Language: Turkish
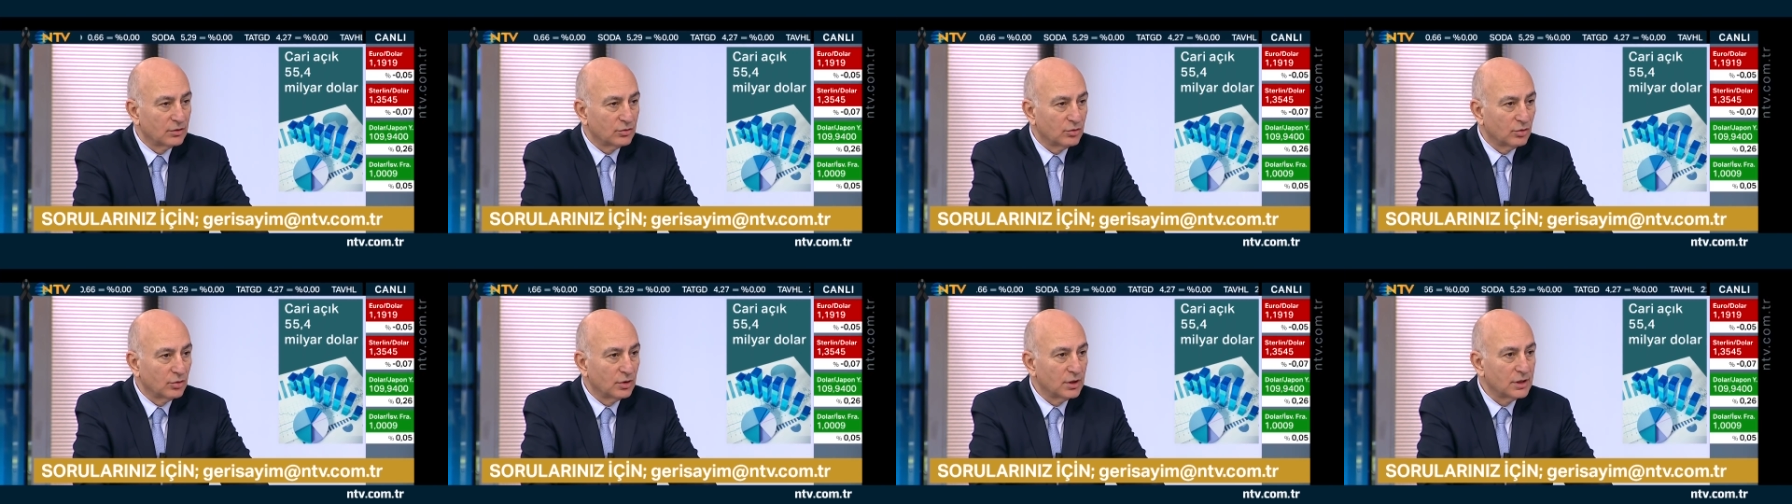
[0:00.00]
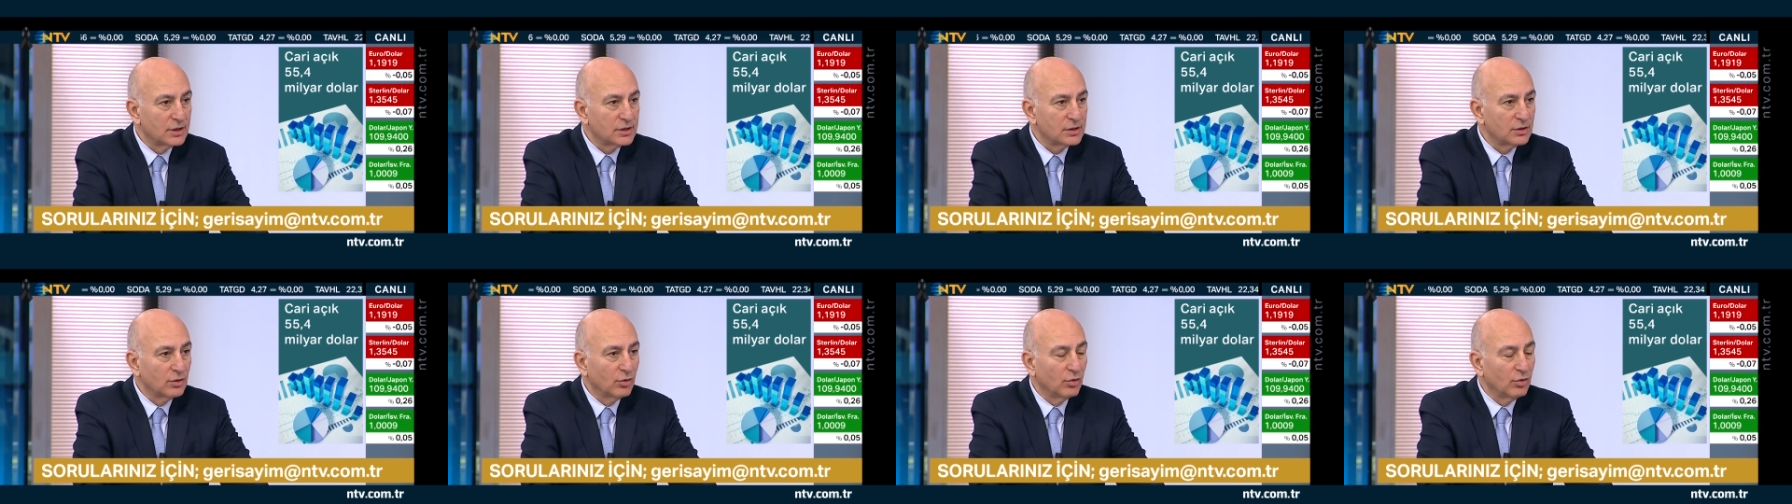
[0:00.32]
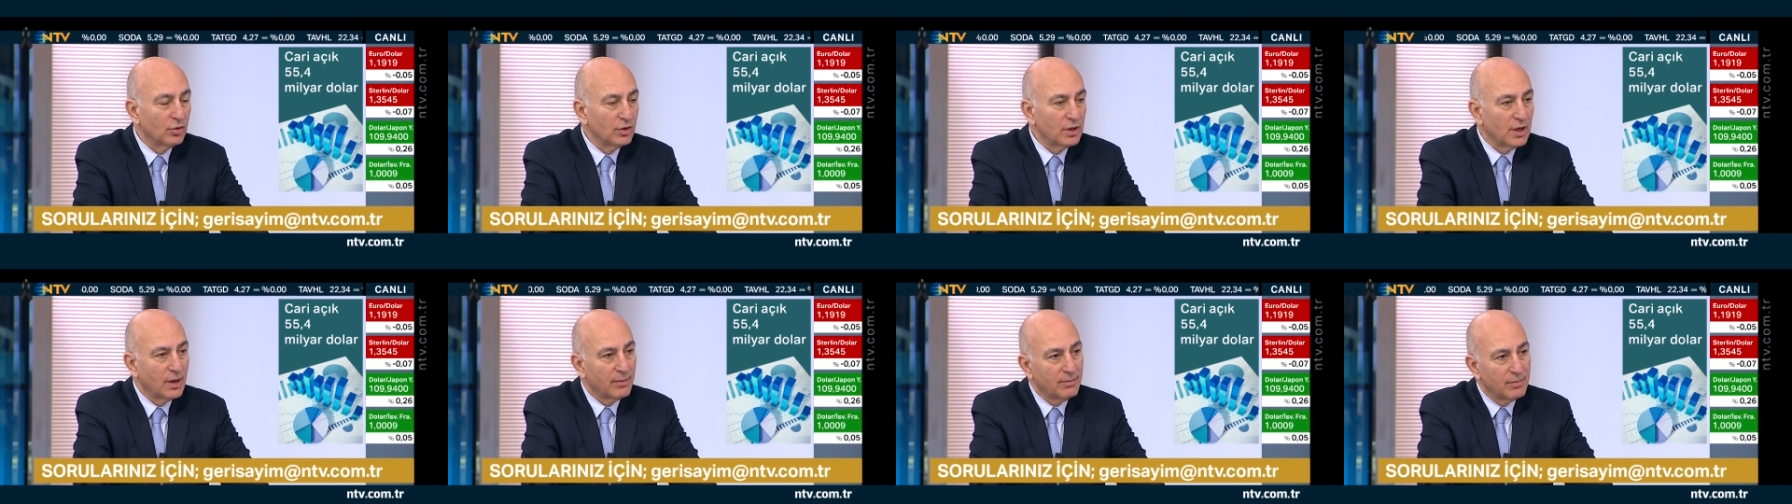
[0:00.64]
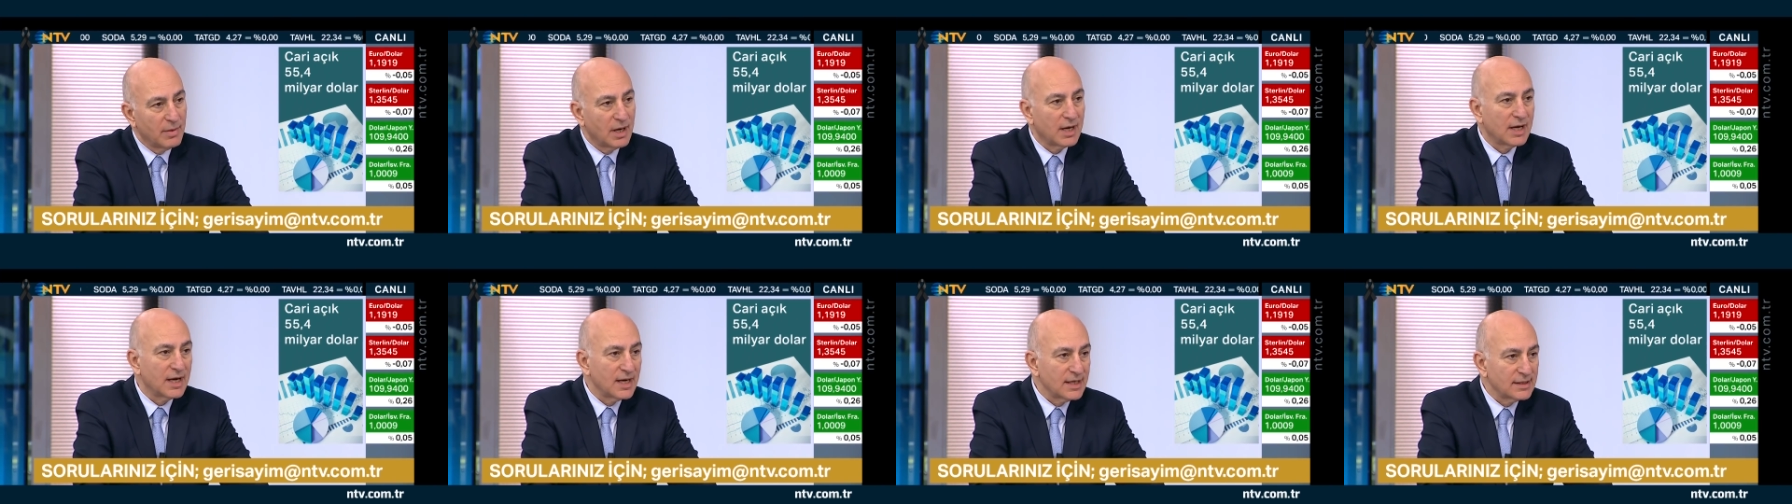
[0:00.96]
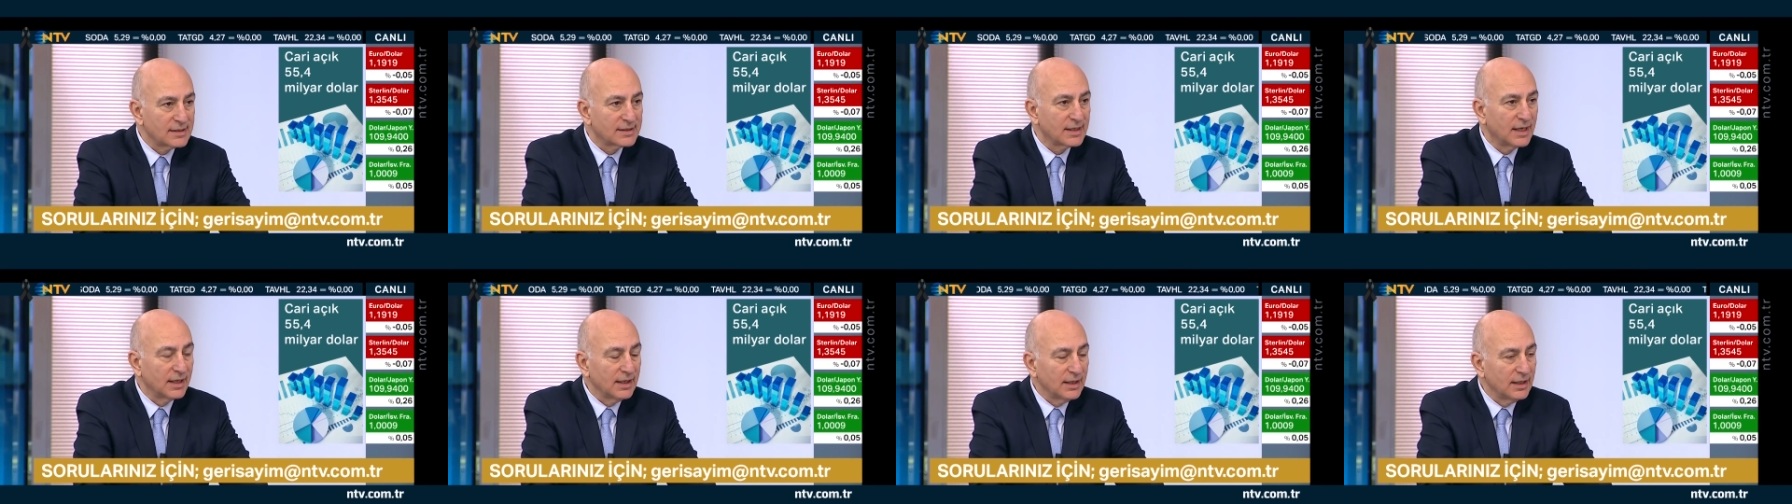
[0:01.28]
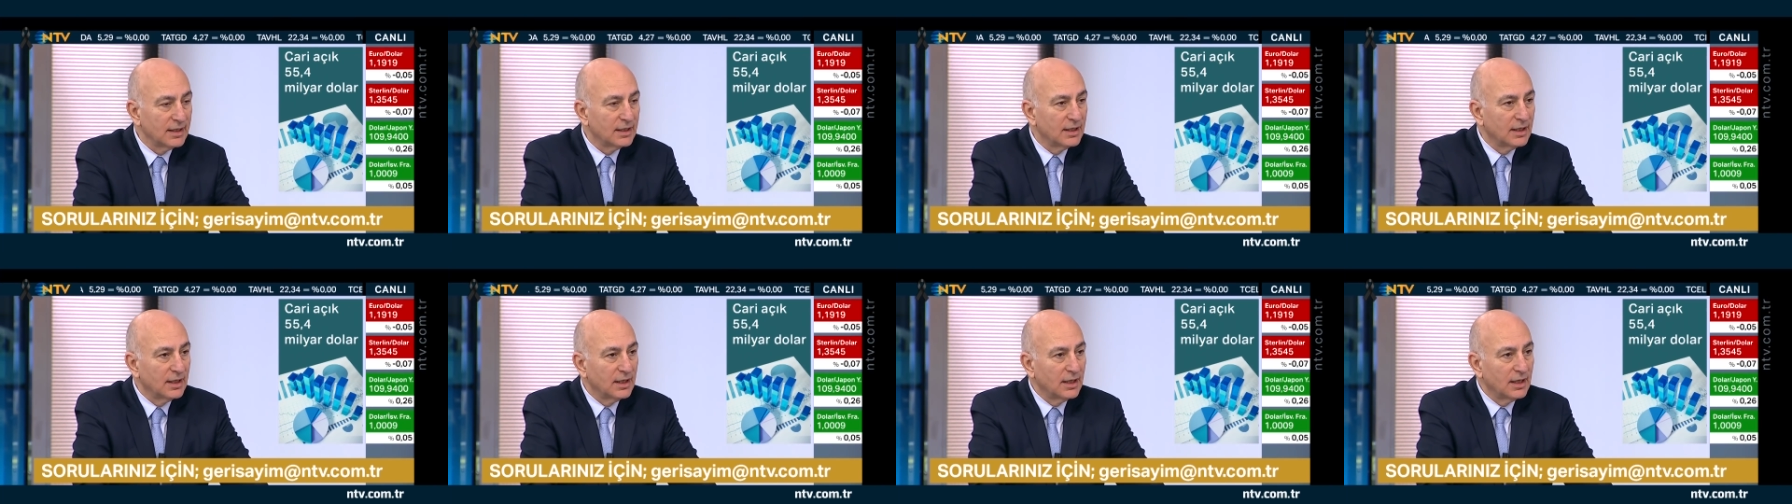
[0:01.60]
Dolayısıyla ondan bakarsak
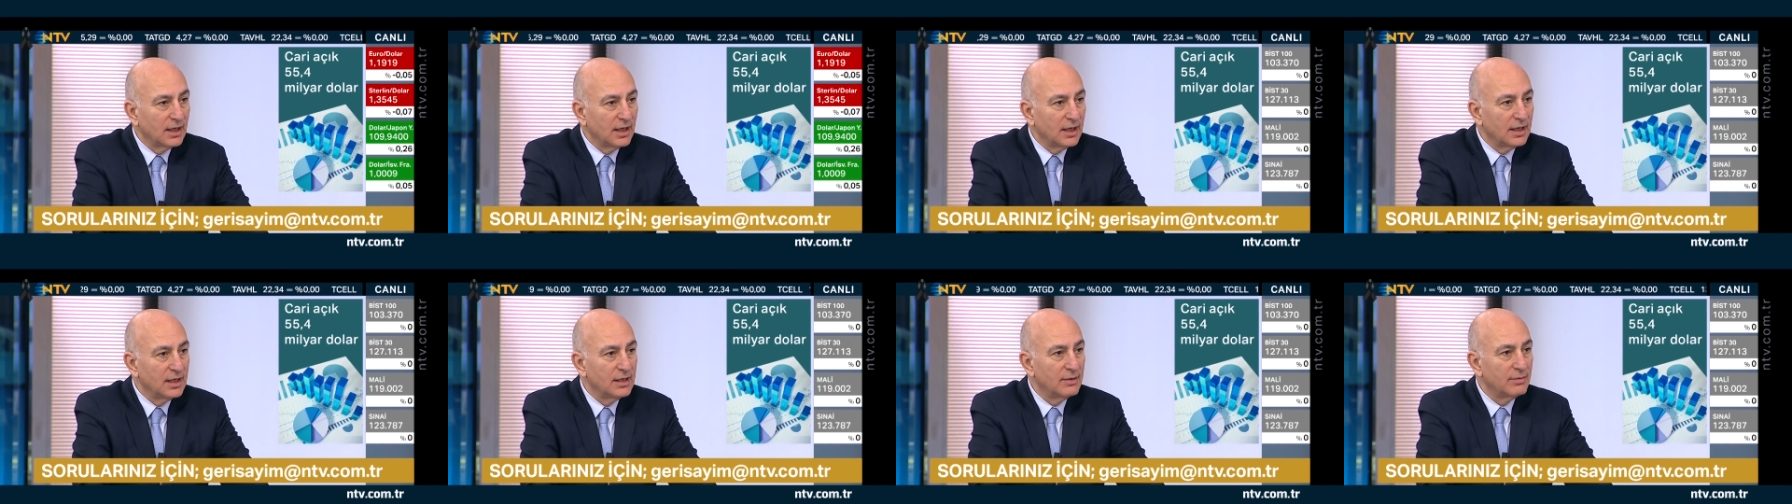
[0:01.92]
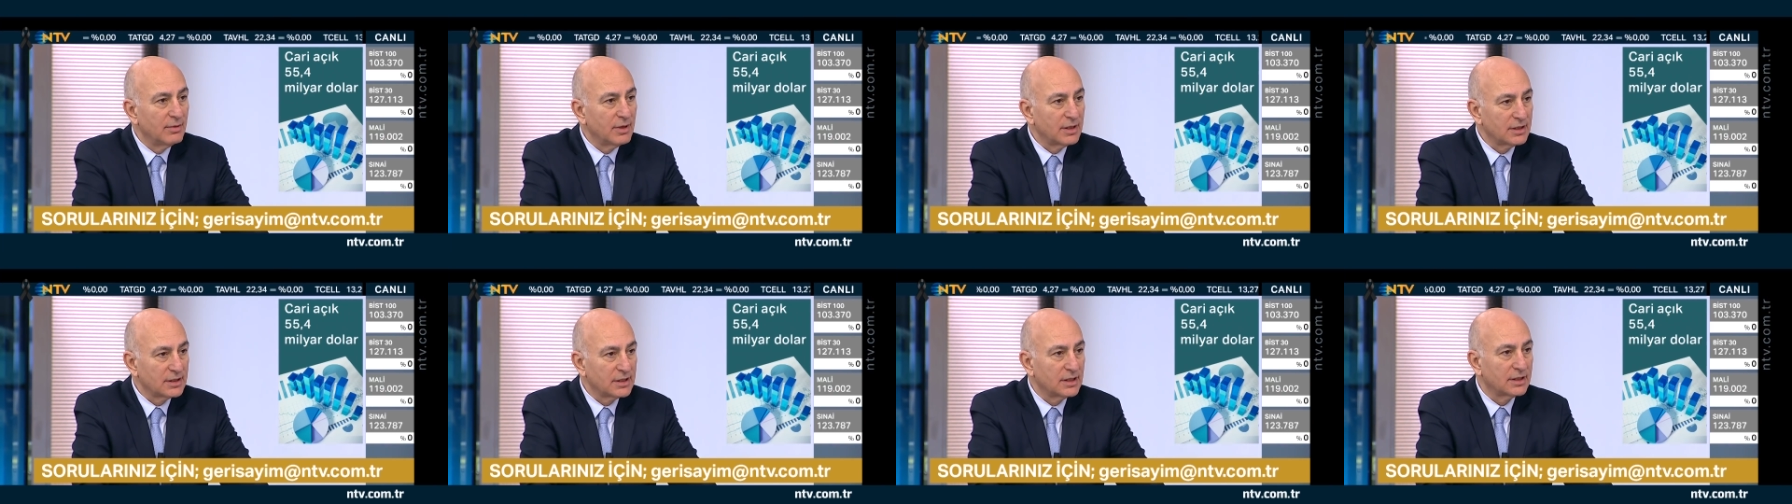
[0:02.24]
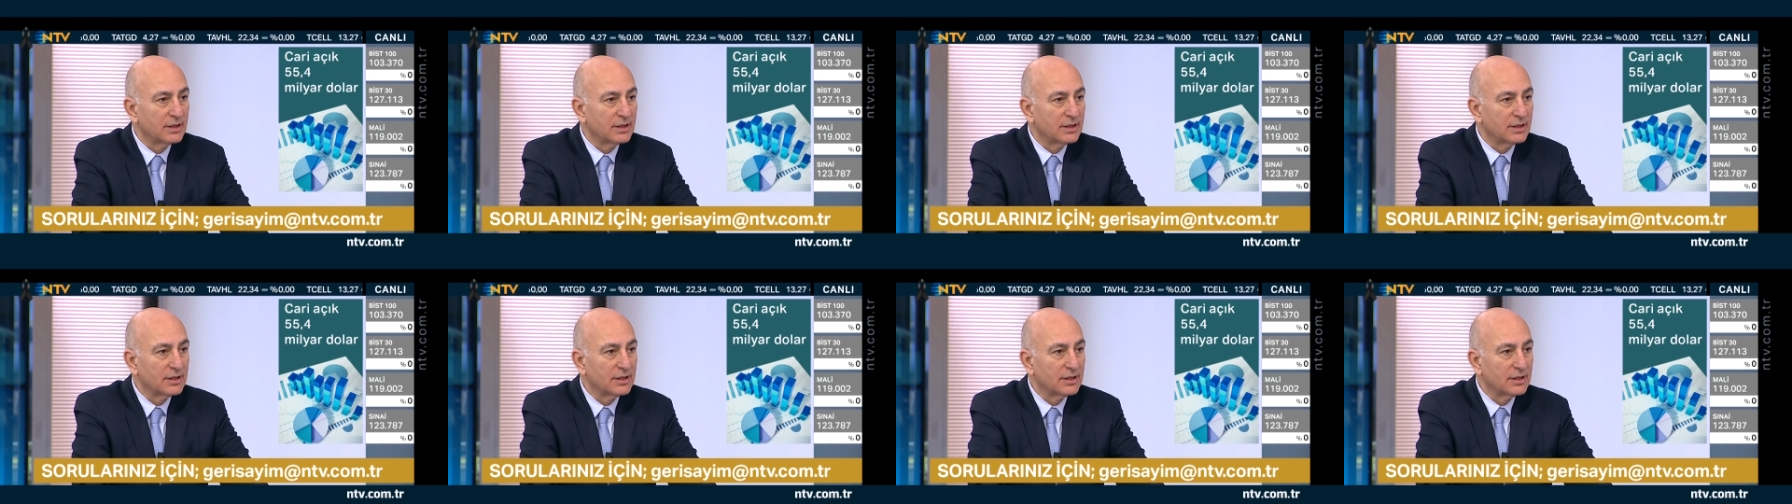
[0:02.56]
55